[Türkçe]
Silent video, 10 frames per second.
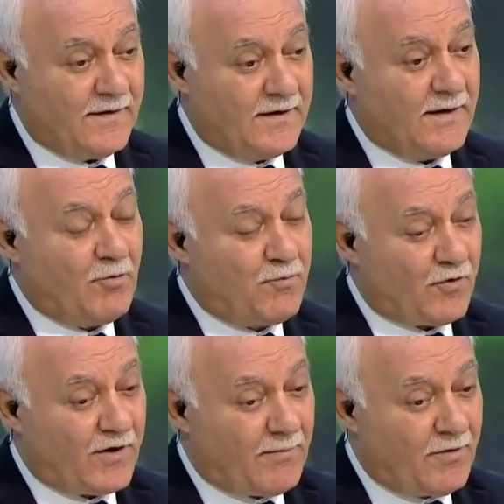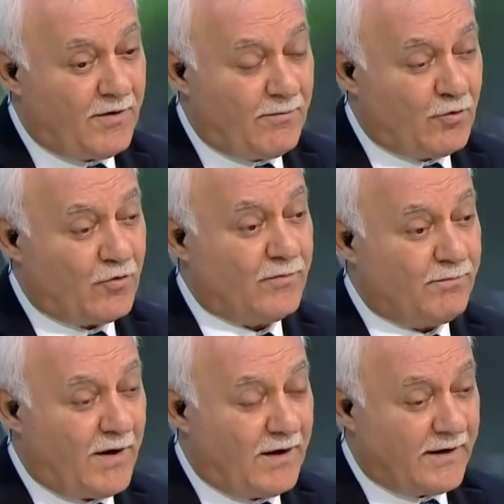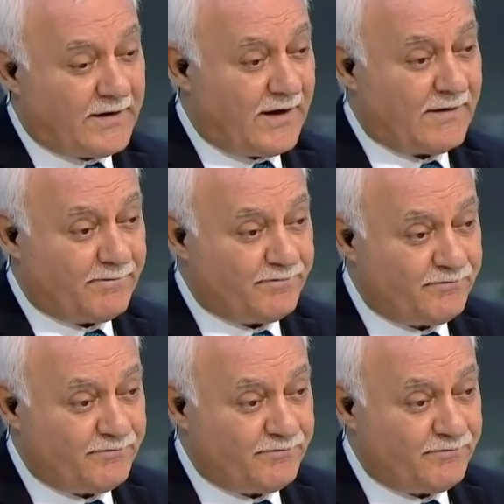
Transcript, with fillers: Yine bu programı bugün bağlarken